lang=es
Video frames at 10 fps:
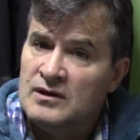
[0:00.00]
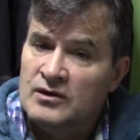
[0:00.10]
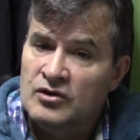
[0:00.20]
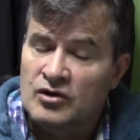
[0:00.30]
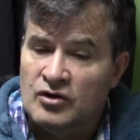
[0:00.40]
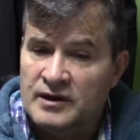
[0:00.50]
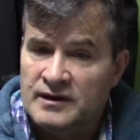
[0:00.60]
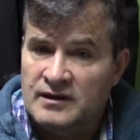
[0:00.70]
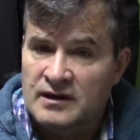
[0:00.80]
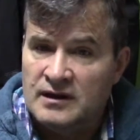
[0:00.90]
No,
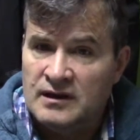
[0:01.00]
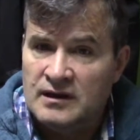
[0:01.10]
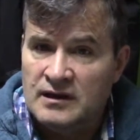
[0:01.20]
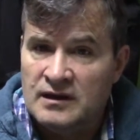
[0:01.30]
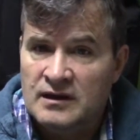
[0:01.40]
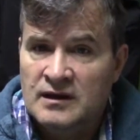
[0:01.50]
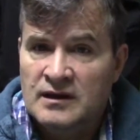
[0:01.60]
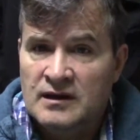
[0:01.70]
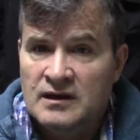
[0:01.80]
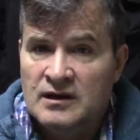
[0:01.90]
este
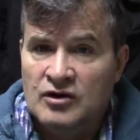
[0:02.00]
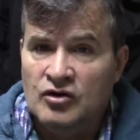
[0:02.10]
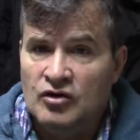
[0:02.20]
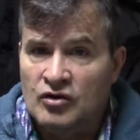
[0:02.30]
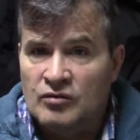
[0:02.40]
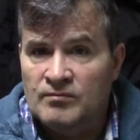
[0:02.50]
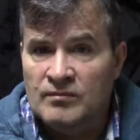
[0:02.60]
lo